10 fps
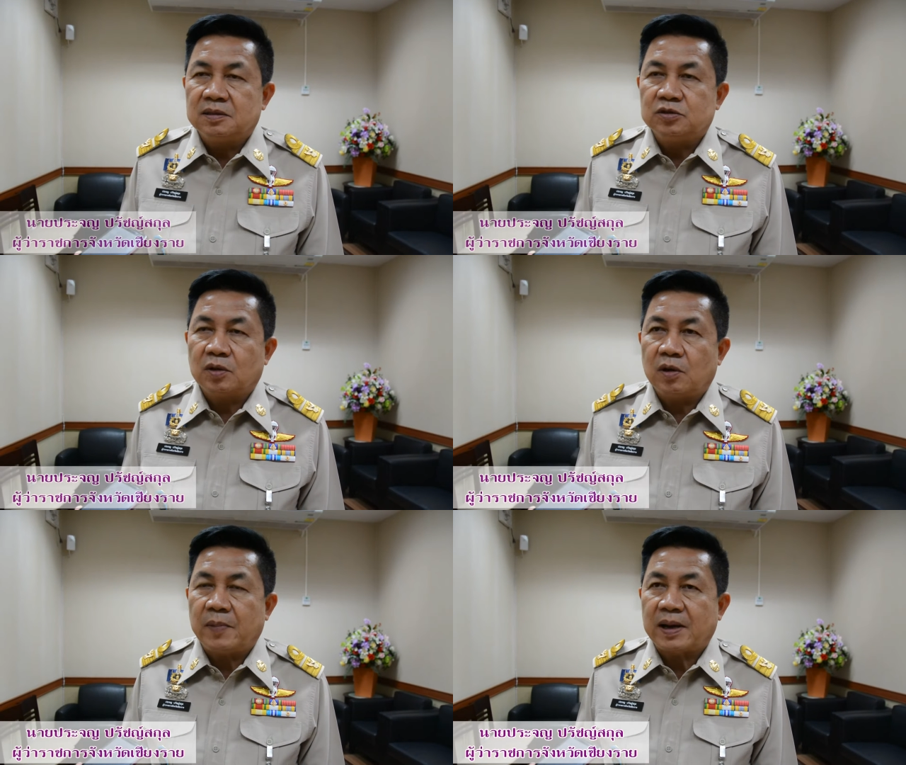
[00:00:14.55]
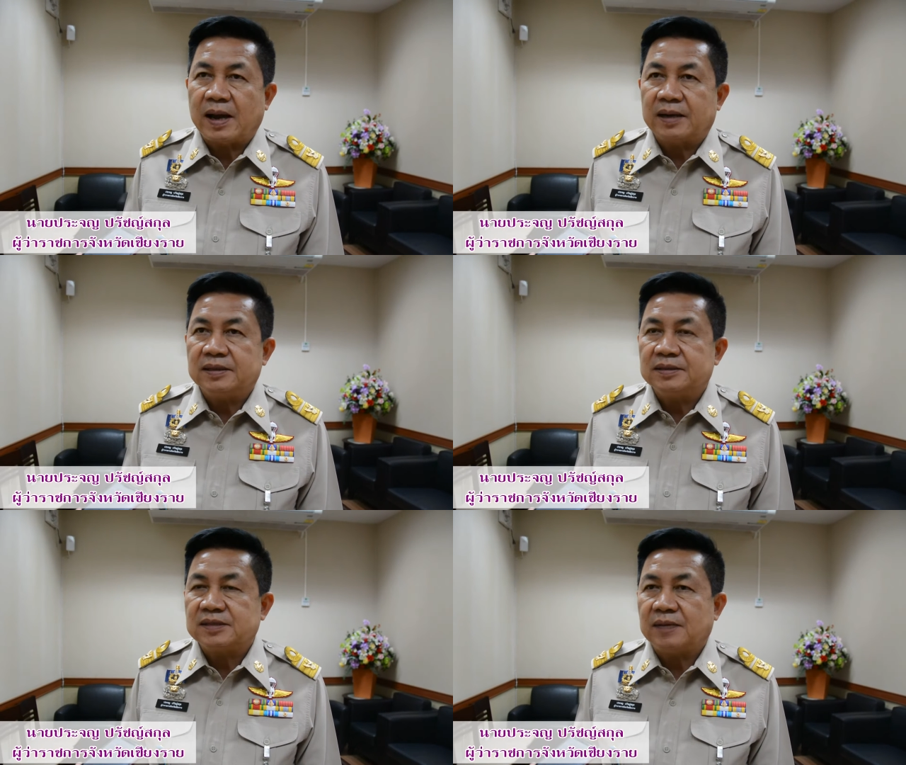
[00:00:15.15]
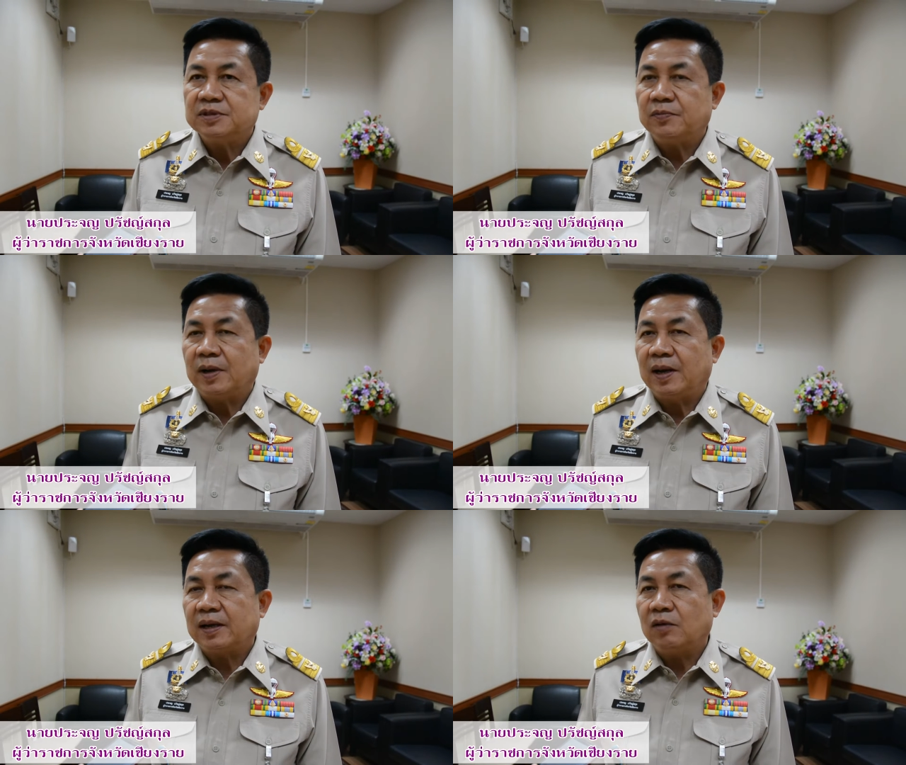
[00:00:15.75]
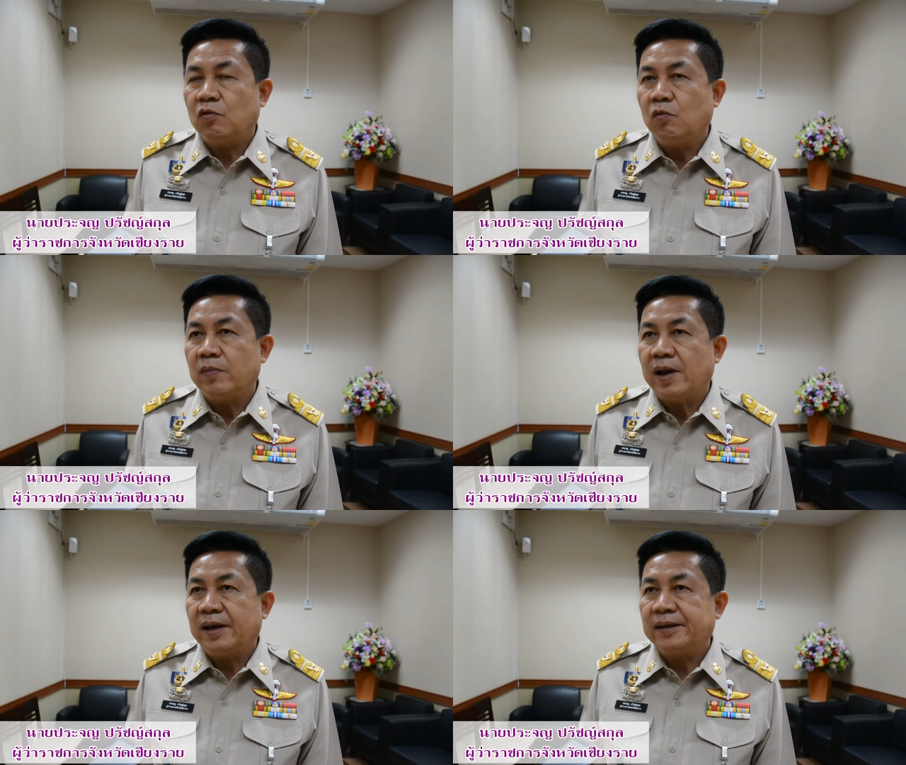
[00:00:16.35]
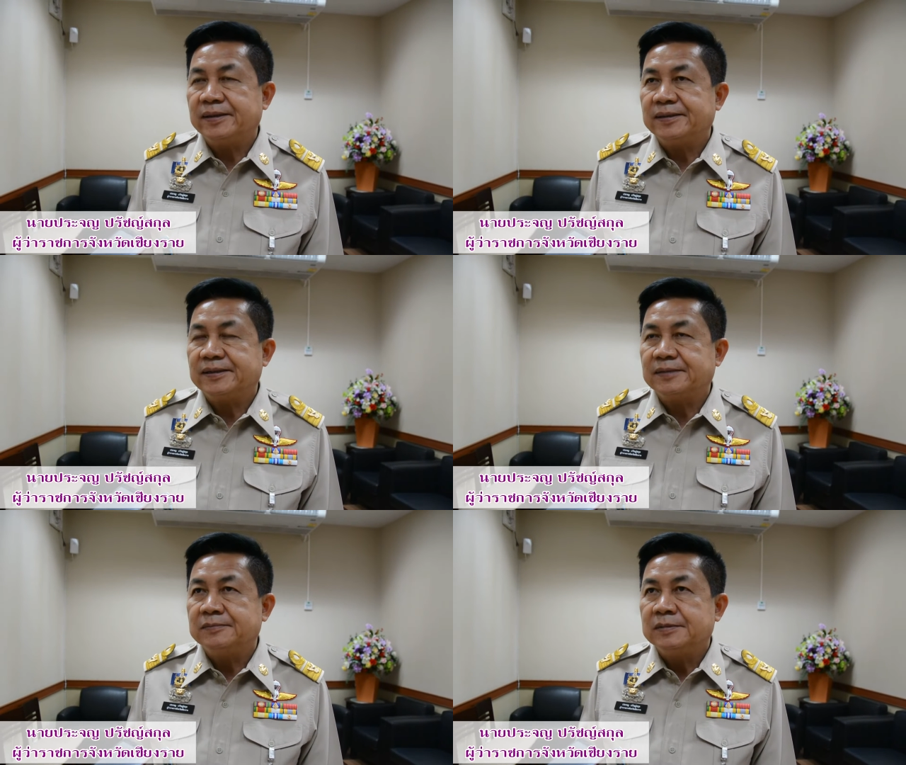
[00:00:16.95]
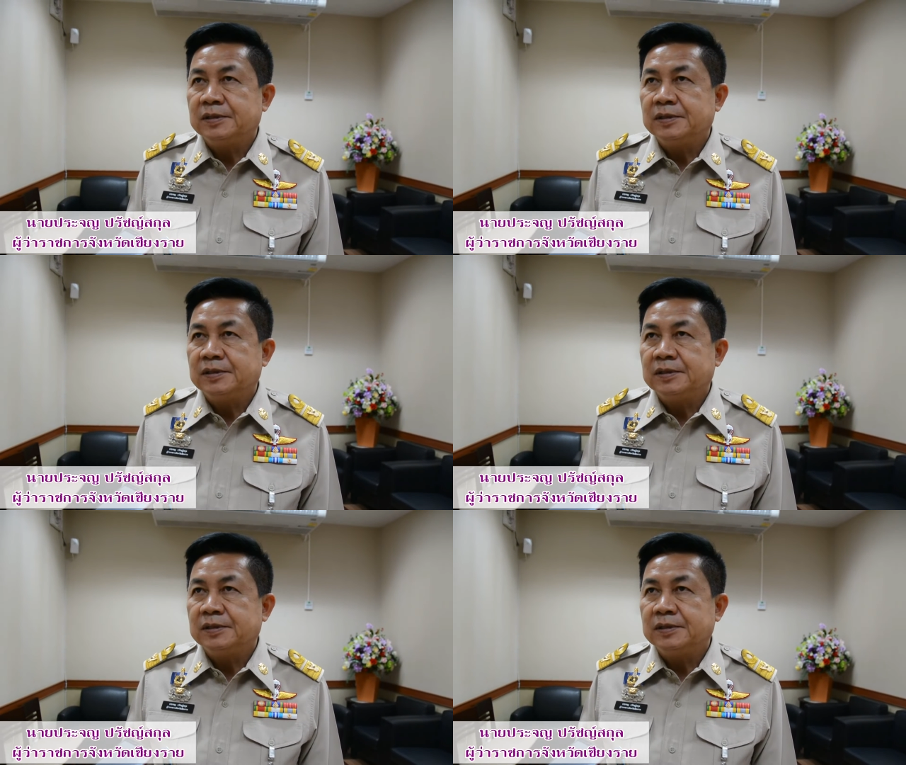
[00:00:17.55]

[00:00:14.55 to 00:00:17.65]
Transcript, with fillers: ช่วงเราประกาศเนี่ยสามสิบวันแรกเราคุมได้นะครับ